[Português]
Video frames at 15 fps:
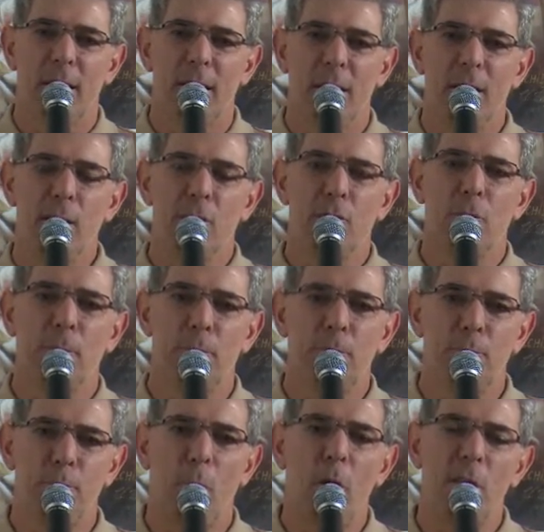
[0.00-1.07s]
isto
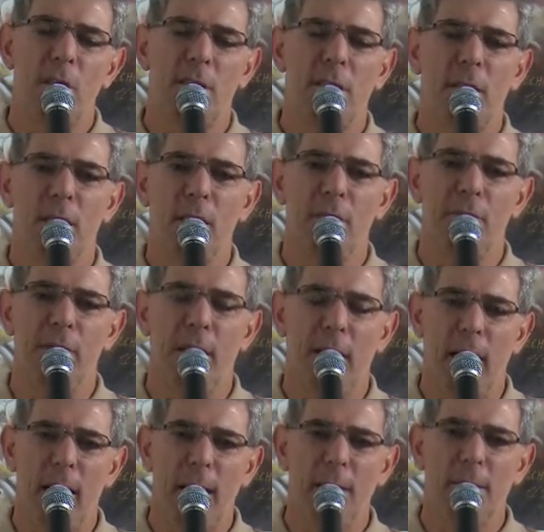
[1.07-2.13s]
pode
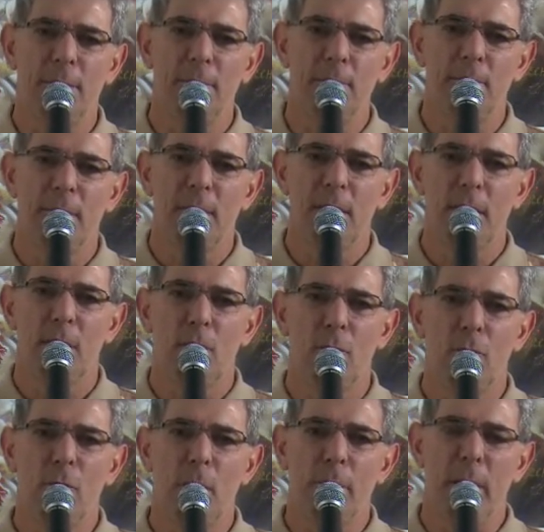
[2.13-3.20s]
significar
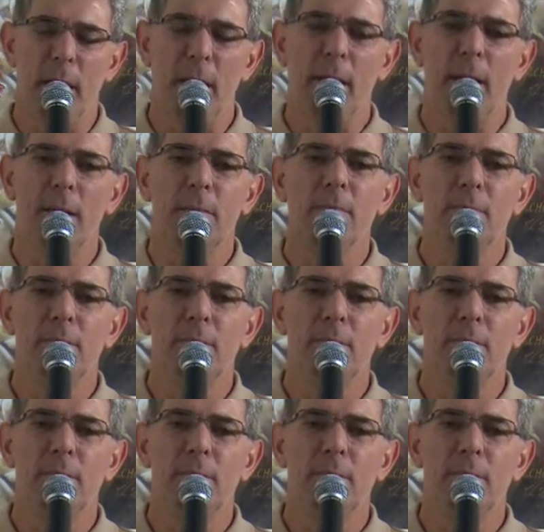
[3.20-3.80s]
uma briga.